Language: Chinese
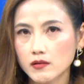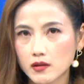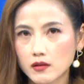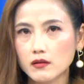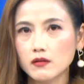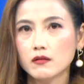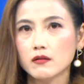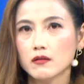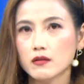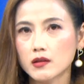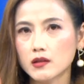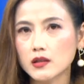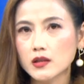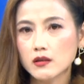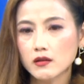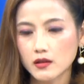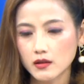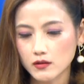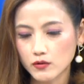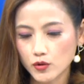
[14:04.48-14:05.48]
是
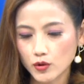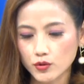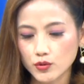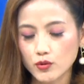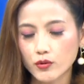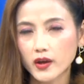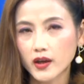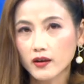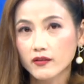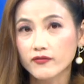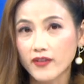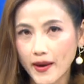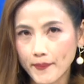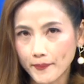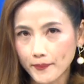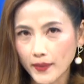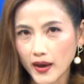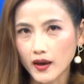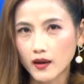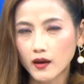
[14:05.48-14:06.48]
四次就做一个
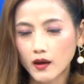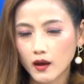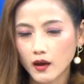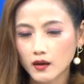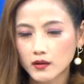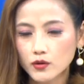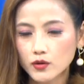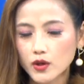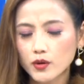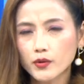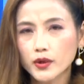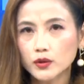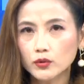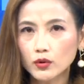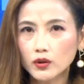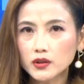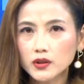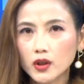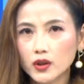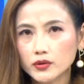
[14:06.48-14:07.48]
翻倍，因为
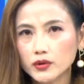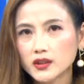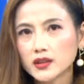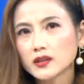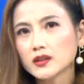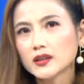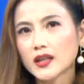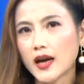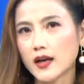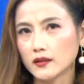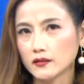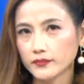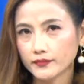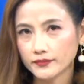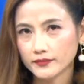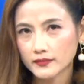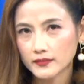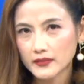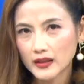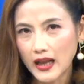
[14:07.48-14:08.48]
多头市场
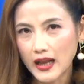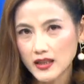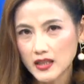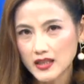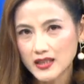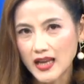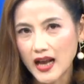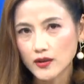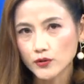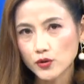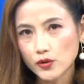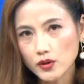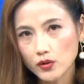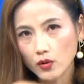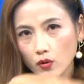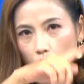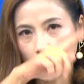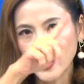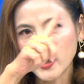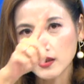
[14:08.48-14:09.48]
它涨就是
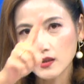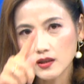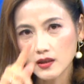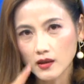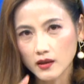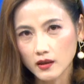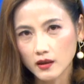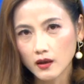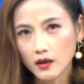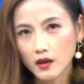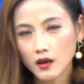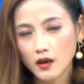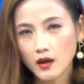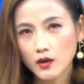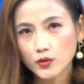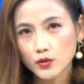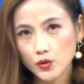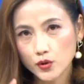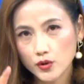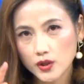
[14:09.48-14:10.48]
回撤，
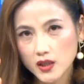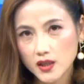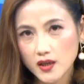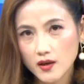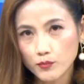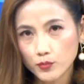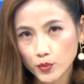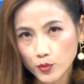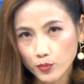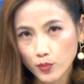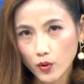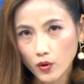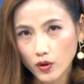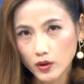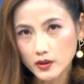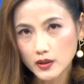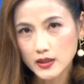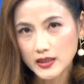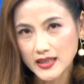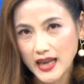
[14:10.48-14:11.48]
均线不
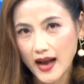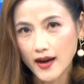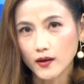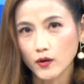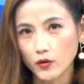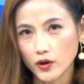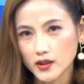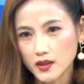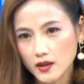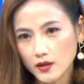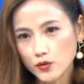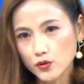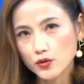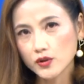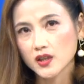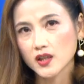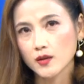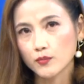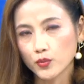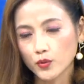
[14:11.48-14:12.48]
破涨，回撤
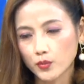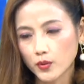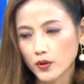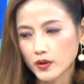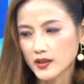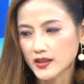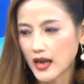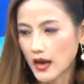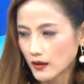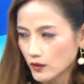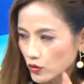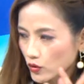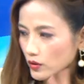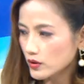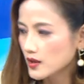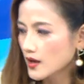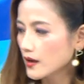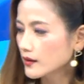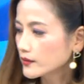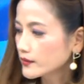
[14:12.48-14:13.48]
均线不破涨。就
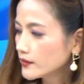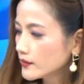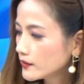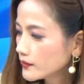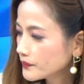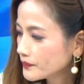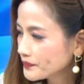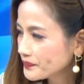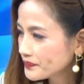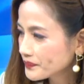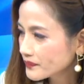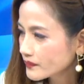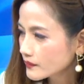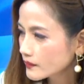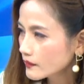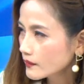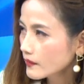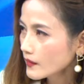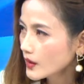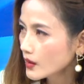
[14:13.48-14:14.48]
像
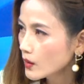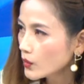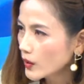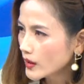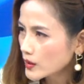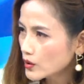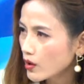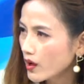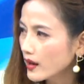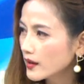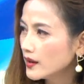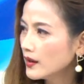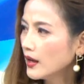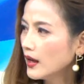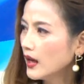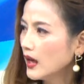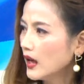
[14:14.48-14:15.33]
伟创